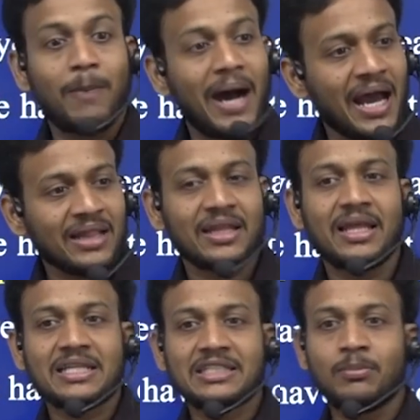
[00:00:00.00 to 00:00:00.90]

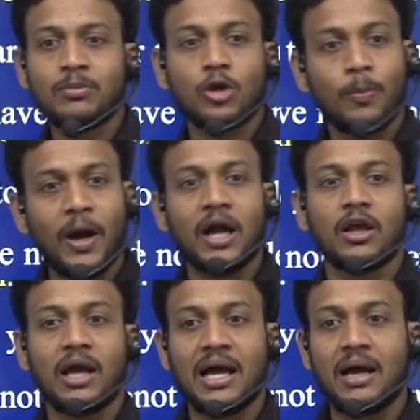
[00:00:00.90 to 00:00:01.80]
భారతదేశంతో
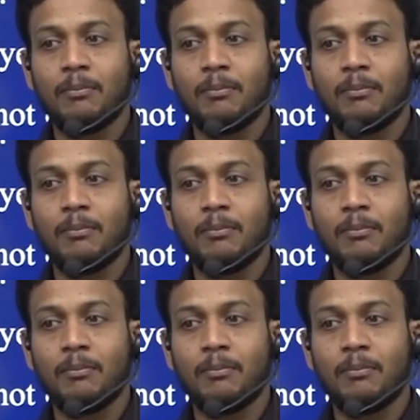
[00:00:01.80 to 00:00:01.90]
పాటుగా